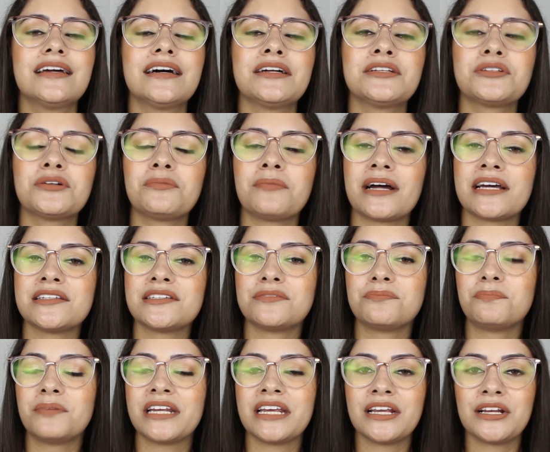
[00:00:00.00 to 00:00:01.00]
dando
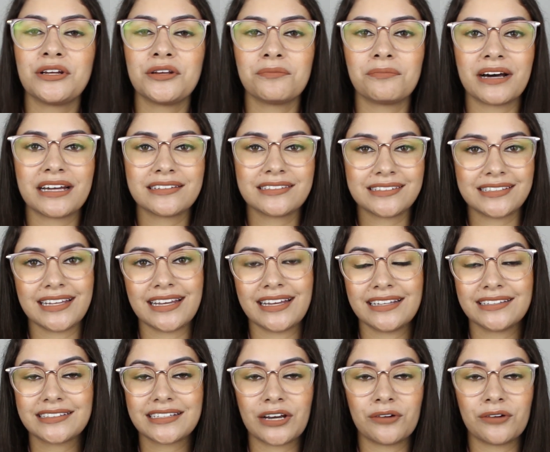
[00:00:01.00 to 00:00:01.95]
mais brilho e maciez,